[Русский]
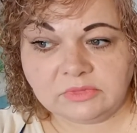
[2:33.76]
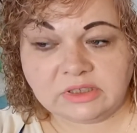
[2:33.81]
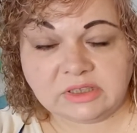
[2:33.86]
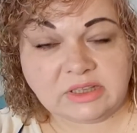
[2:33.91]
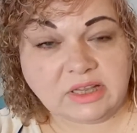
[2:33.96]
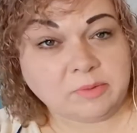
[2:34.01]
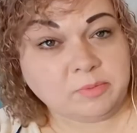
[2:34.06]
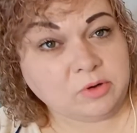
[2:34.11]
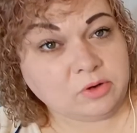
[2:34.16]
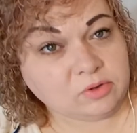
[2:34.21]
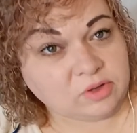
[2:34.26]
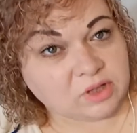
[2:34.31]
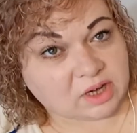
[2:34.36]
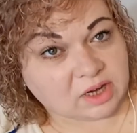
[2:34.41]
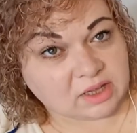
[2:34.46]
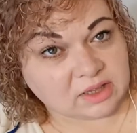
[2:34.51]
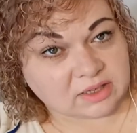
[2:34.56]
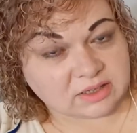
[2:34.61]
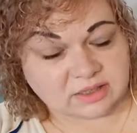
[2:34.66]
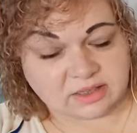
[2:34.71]

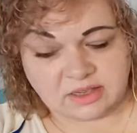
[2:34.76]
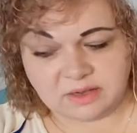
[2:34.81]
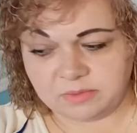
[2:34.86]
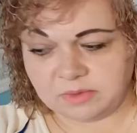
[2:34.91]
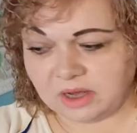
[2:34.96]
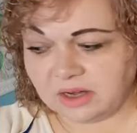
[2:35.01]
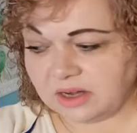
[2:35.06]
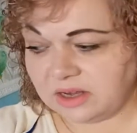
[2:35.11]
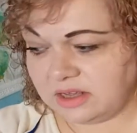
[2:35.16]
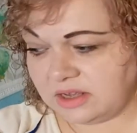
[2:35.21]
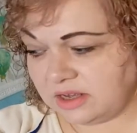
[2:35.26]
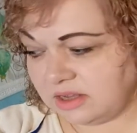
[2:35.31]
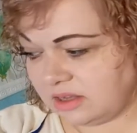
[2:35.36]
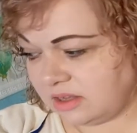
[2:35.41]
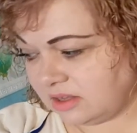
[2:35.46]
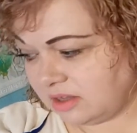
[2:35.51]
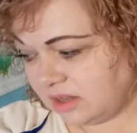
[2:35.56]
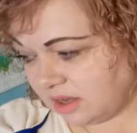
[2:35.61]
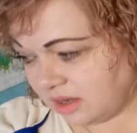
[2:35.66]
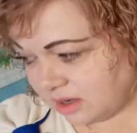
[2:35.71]
наблюдала за ним, как они
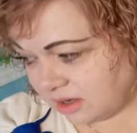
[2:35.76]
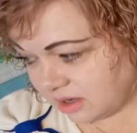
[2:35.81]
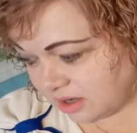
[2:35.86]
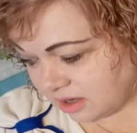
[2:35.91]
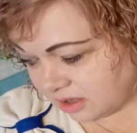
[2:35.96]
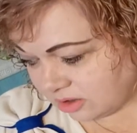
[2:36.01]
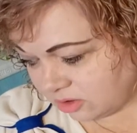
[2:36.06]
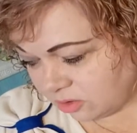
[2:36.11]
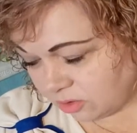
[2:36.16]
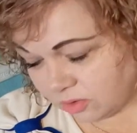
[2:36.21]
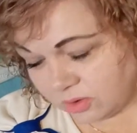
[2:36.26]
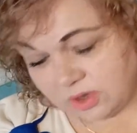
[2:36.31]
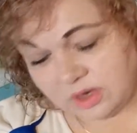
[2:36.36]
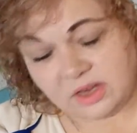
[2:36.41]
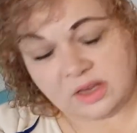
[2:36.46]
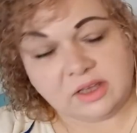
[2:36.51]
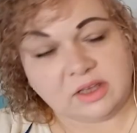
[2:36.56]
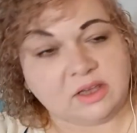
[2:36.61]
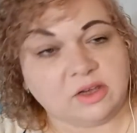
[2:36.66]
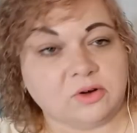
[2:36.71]
на одно
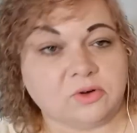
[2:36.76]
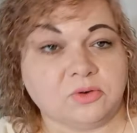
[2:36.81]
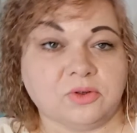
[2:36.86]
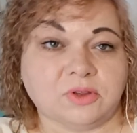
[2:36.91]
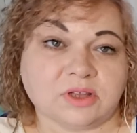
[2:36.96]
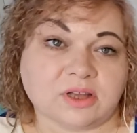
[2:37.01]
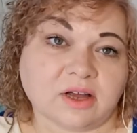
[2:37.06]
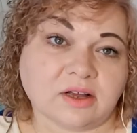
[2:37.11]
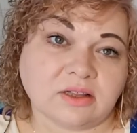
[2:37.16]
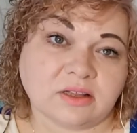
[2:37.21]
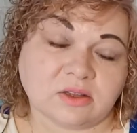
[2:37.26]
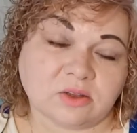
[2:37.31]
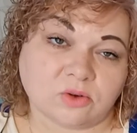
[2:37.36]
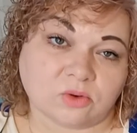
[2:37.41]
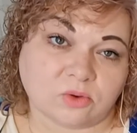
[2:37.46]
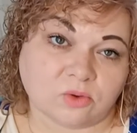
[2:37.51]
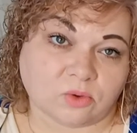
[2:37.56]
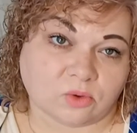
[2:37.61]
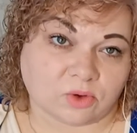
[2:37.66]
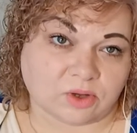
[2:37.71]
реагируют, как на
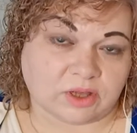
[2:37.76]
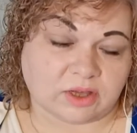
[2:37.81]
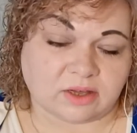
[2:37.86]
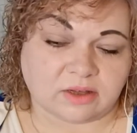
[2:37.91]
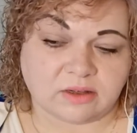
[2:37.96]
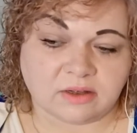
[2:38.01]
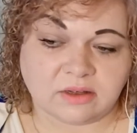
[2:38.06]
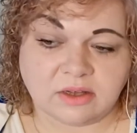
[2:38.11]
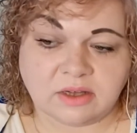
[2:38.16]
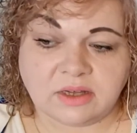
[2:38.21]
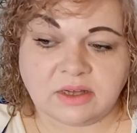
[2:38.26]
другое.